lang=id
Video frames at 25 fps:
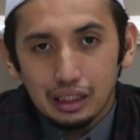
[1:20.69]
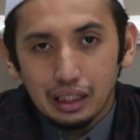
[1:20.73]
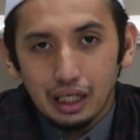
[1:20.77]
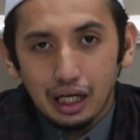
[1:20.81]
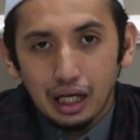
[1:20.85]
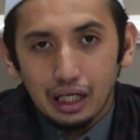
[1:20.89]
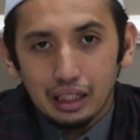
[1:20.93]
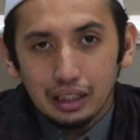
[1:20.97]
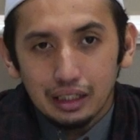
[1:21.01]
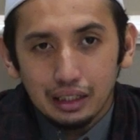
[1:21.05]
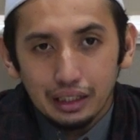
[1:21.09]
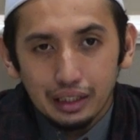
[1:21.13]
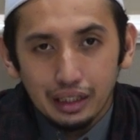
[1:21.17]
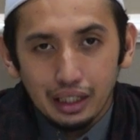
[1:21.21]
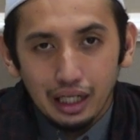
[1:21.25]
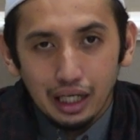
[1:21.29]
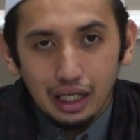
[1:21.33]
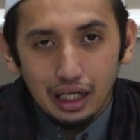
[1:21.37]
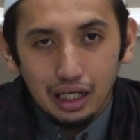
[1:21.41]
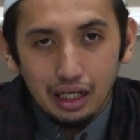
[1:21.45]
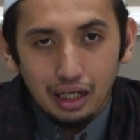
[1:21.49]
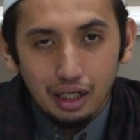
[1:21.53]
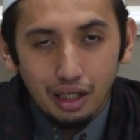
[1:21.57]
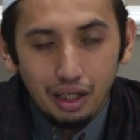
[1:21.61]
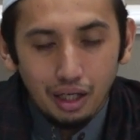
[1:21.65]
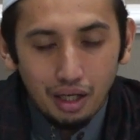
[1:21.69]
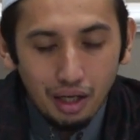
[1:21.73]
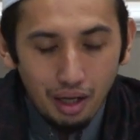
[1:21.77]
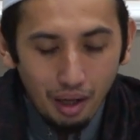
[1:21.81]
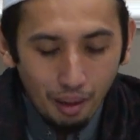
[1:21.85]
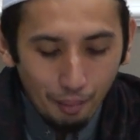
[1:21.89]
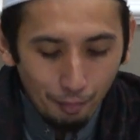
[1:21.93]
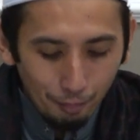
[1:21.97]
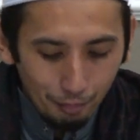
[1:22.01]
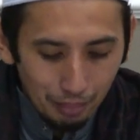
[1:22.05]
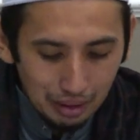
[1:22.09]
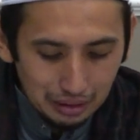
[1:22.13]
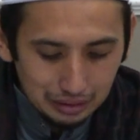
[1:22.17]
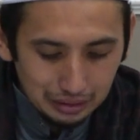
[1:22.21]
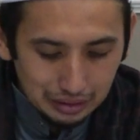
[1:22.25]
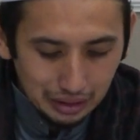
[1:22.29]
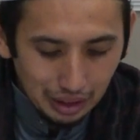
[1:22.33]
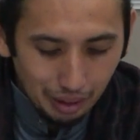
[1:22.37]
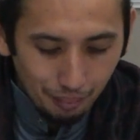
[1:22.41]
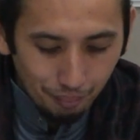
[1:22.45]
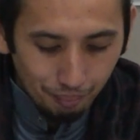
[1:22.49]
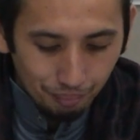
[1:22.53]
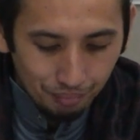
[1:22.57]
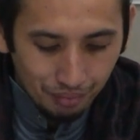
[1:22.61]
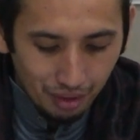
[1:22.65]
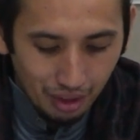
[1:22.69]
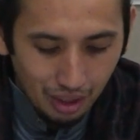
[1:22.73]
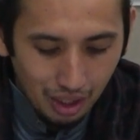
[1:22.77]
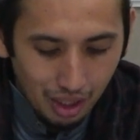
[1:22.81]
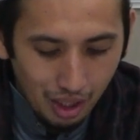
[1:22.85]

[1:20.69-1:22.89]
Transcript: dengan tiga macam.